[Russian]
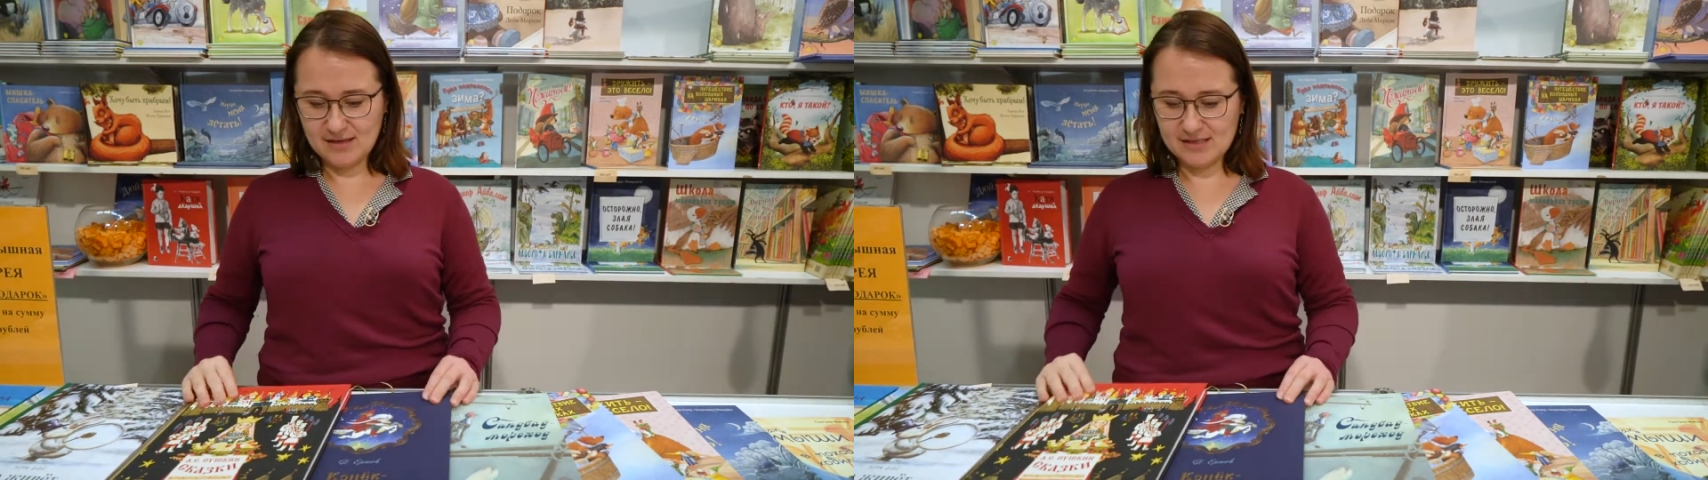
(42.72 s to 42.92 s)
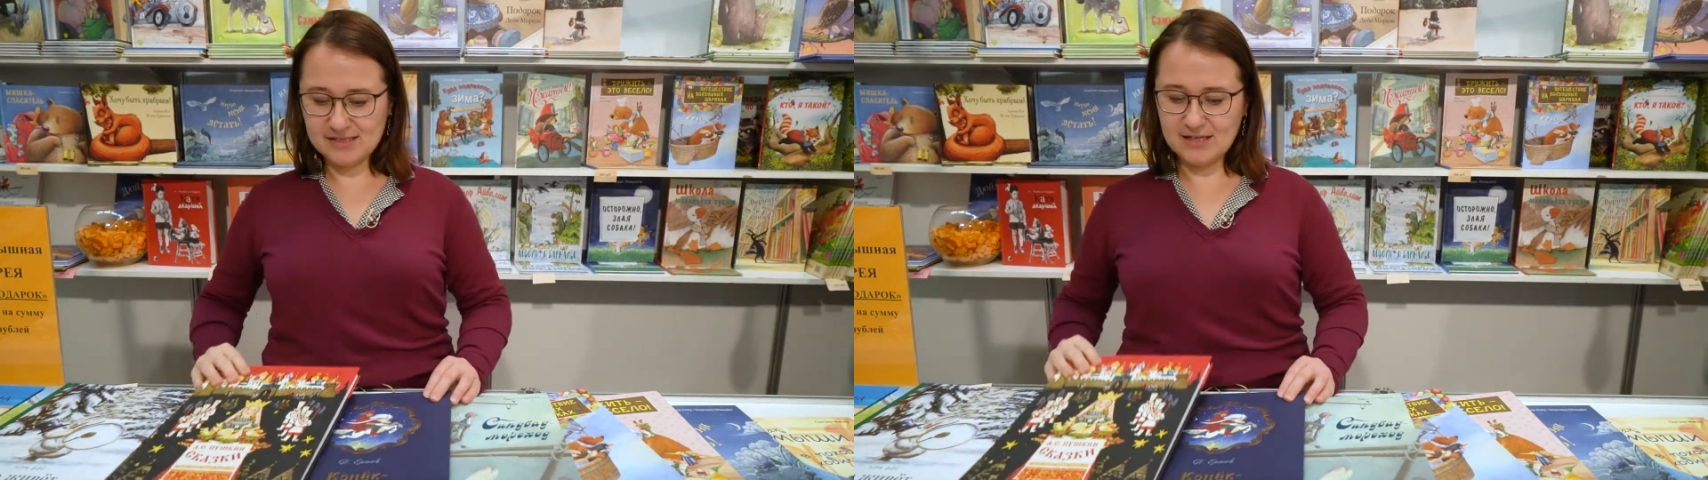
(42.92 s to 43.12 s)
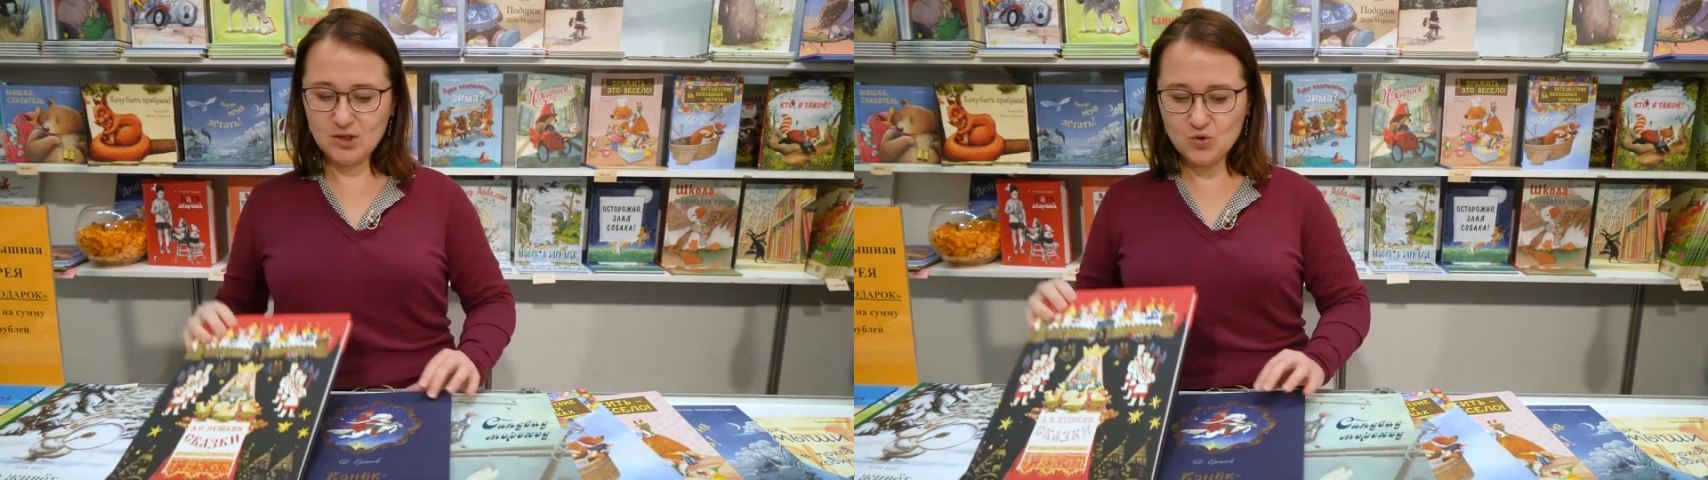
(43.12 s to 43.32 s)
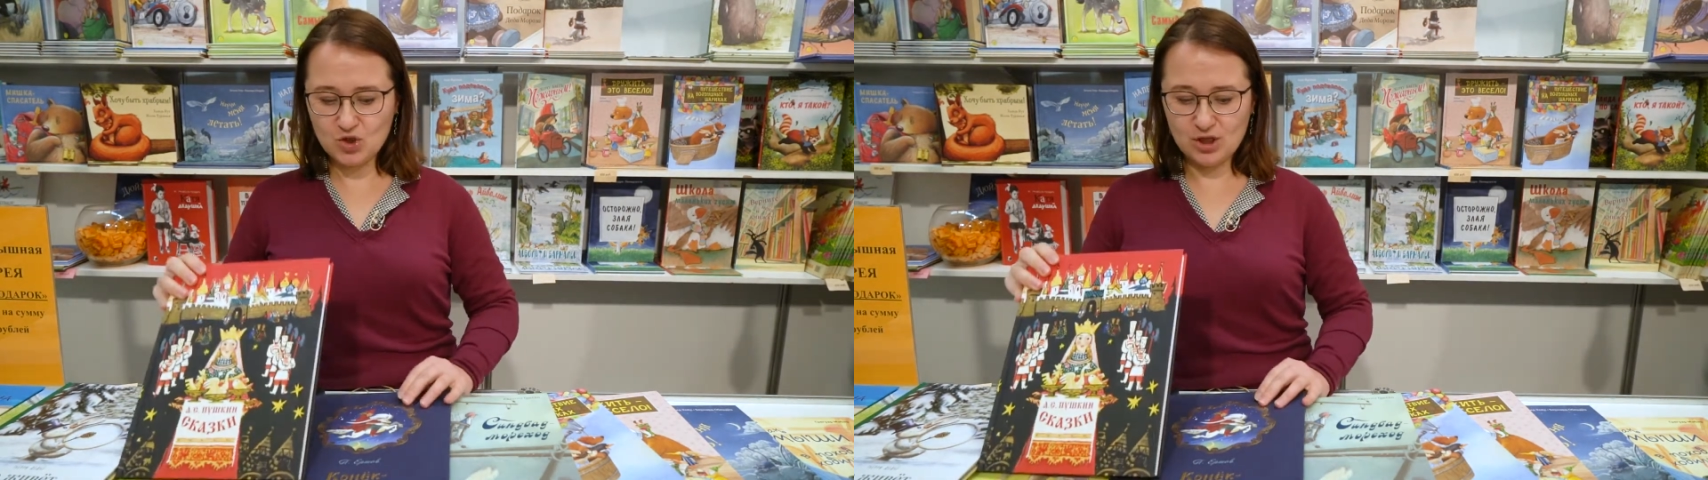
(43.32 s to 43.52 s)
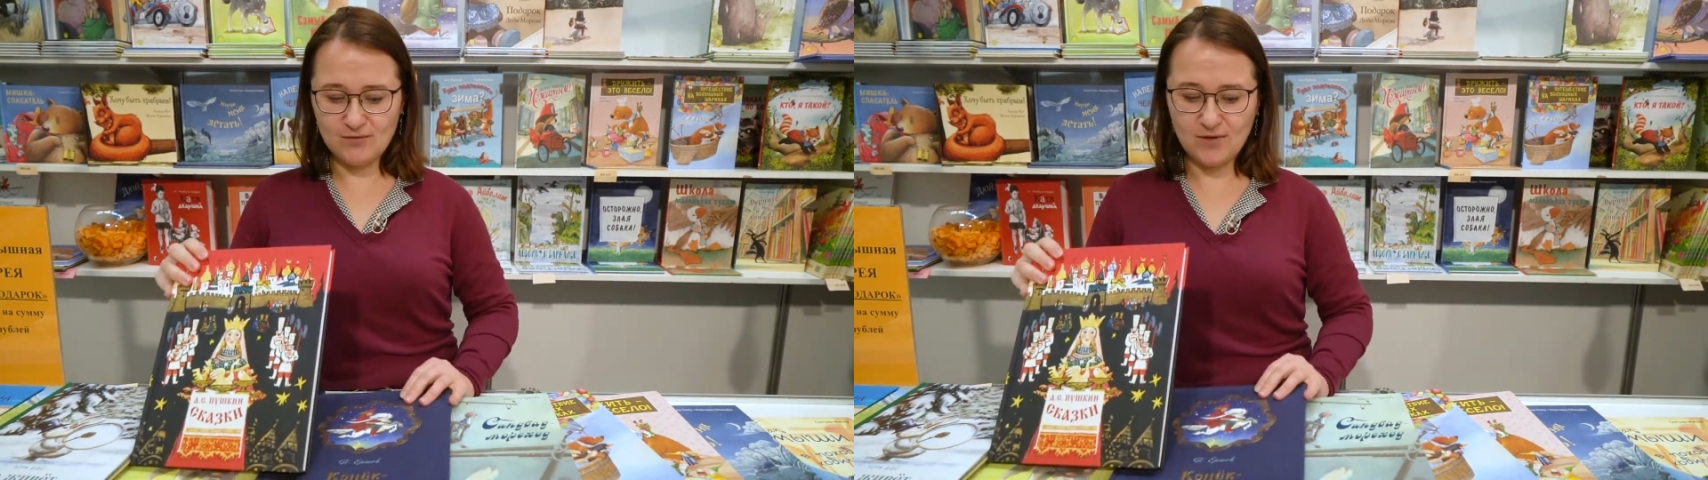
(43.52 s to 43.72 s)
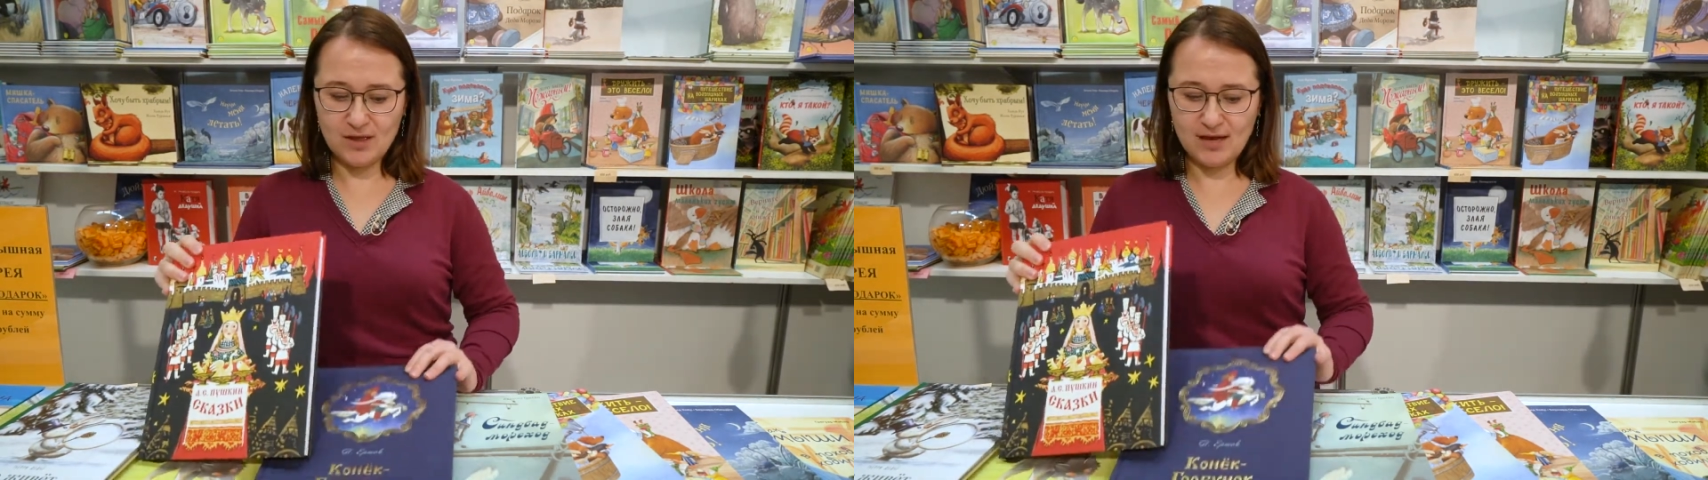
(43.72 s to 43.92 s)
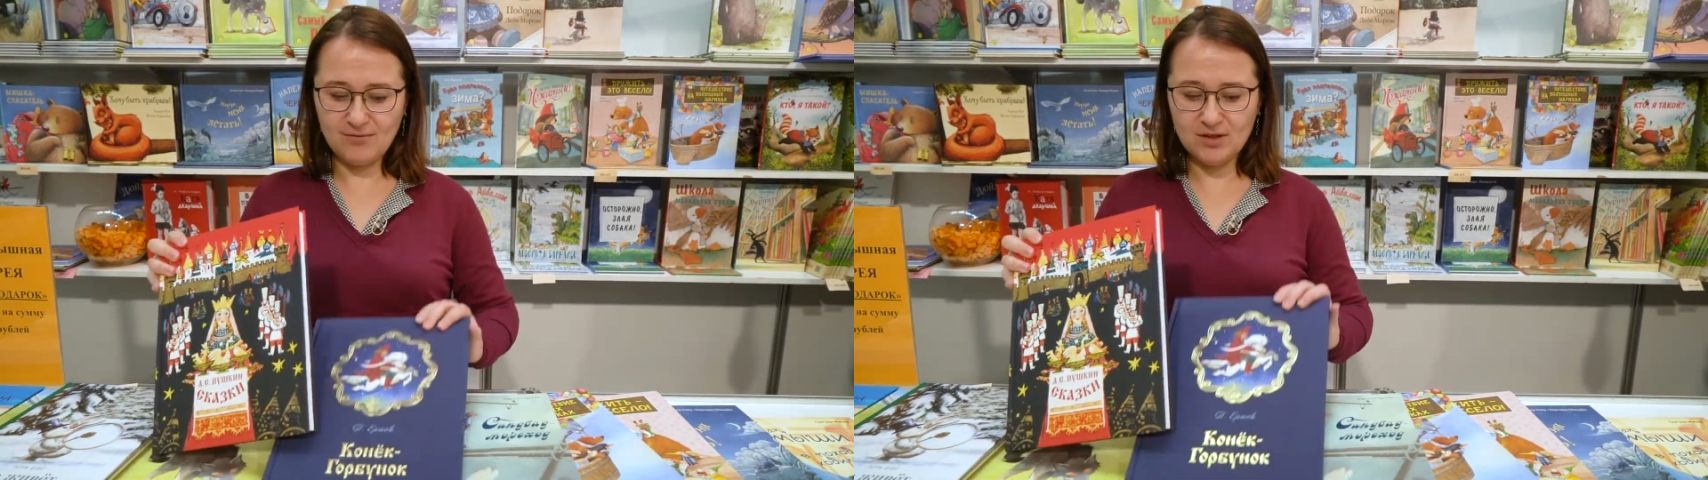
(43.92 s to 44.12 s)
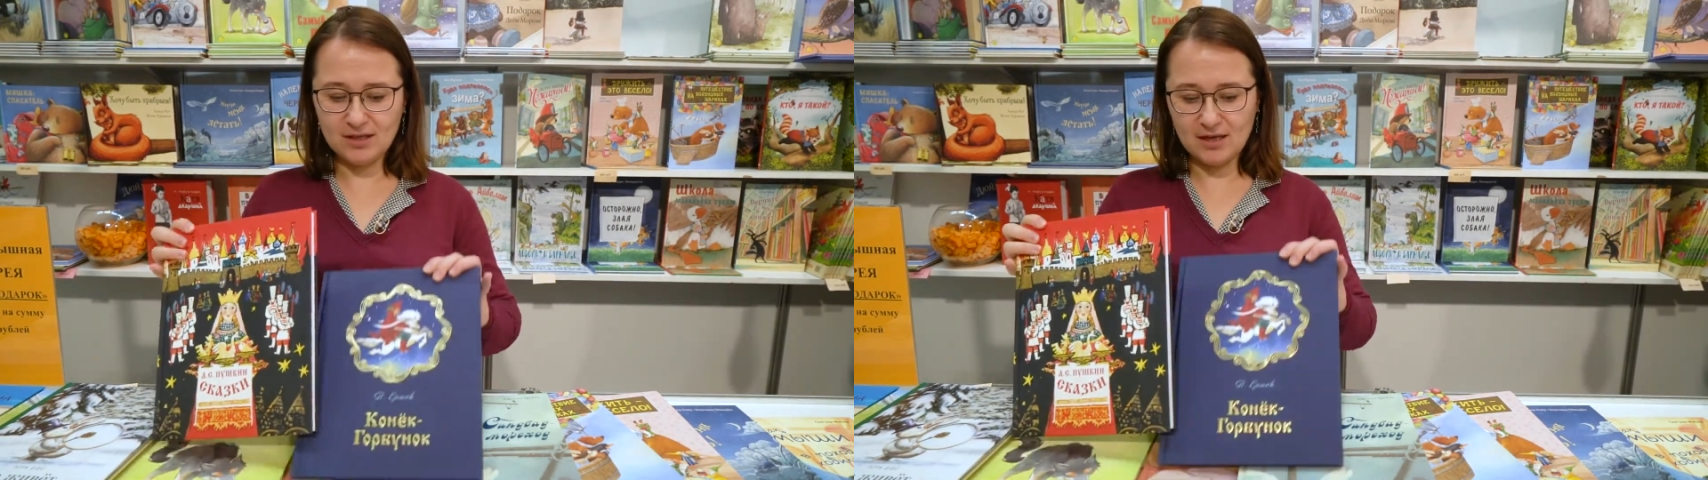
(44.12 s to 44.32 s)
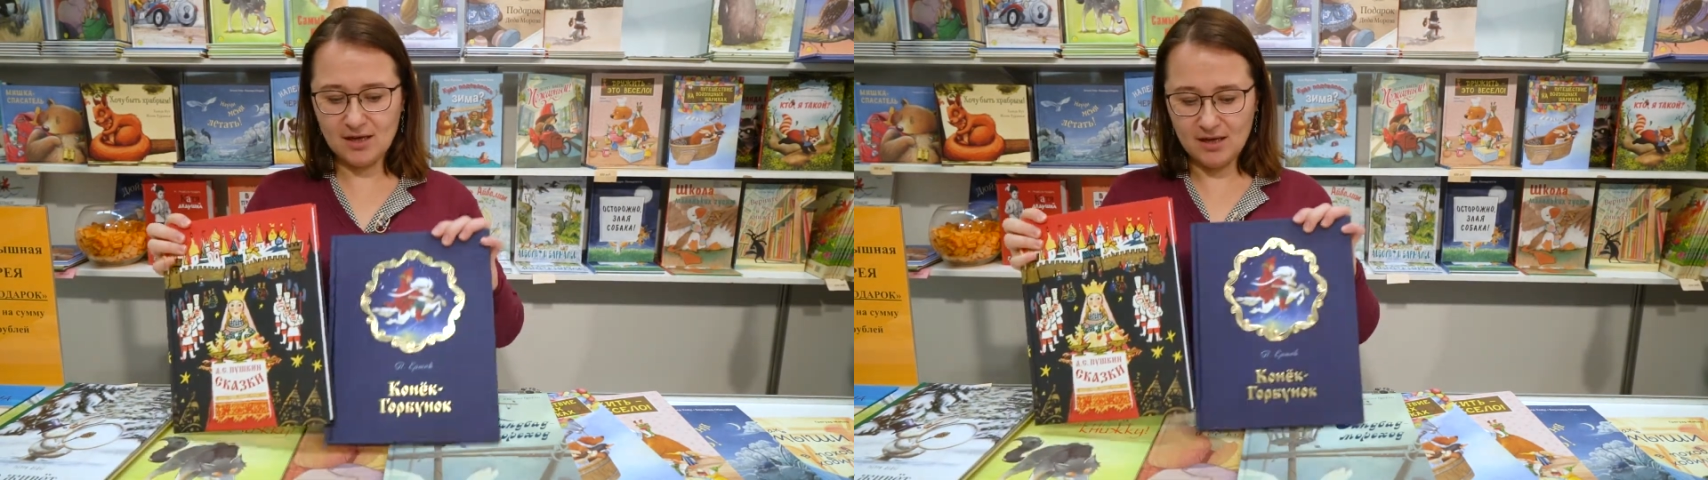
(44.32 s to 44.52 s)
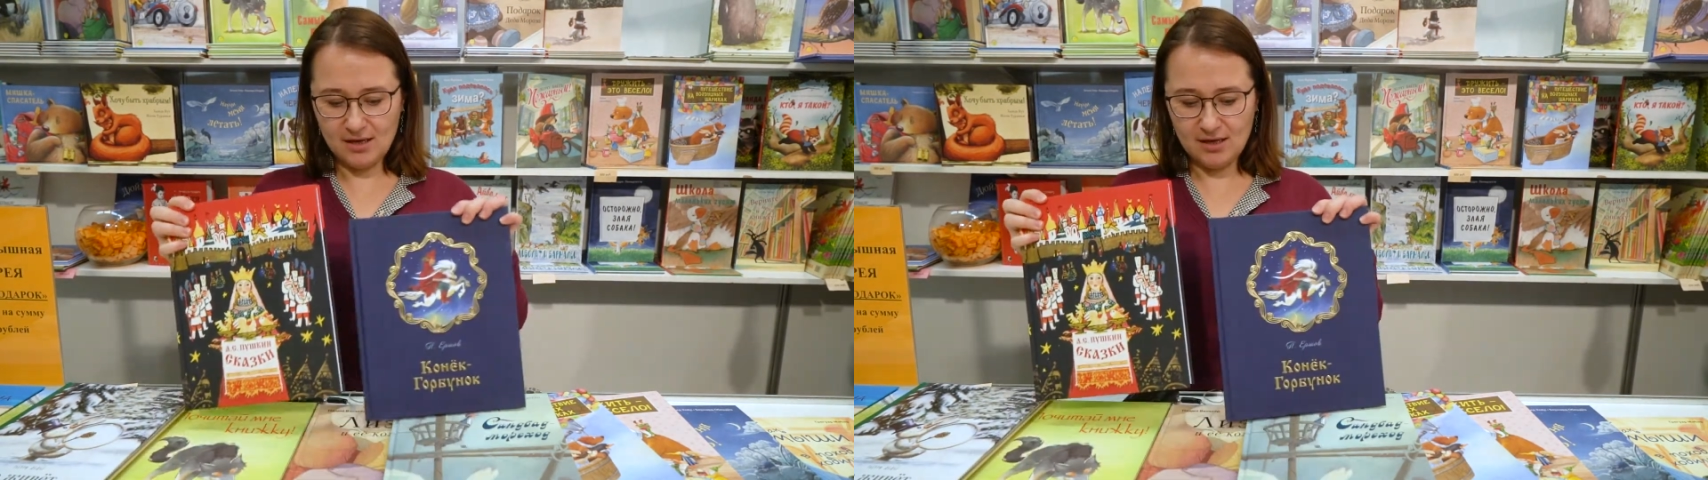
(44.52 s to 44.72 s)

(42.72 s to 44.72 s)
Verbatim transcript: Следующие две новинки –